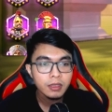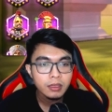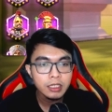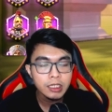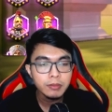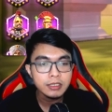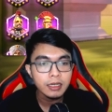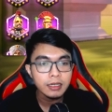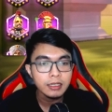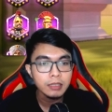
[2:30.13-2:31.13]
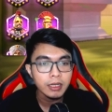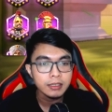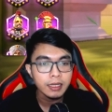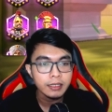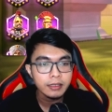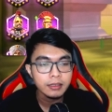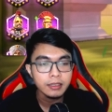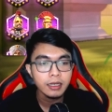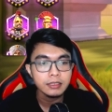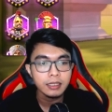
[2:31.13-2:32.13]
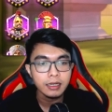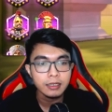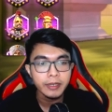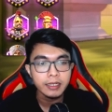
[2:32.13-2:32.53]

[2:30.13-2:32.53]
Ini bisa ke 5 target dengan serangan